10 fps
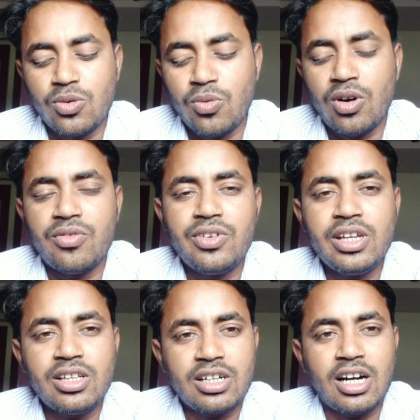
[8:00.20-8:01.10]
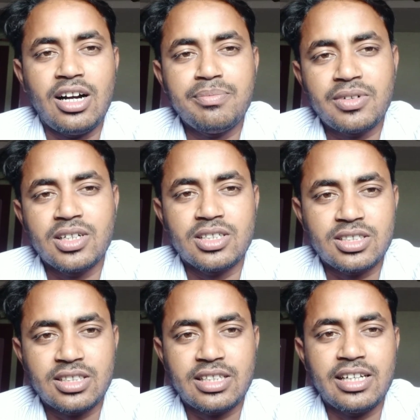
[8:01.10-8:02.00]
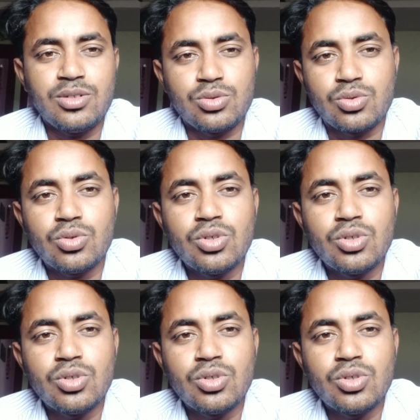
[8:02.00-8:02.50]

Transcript: भी काम कर सकता है उसको